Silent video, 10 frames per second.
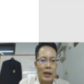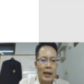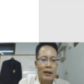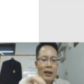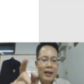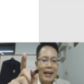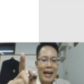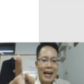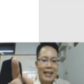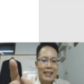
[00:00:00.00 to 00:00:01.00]
ว
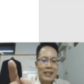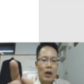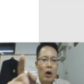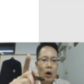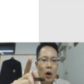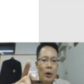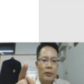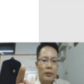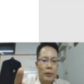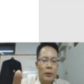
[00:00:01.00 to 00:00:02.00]
as
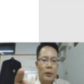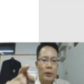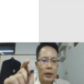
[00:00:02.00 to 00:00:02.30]
although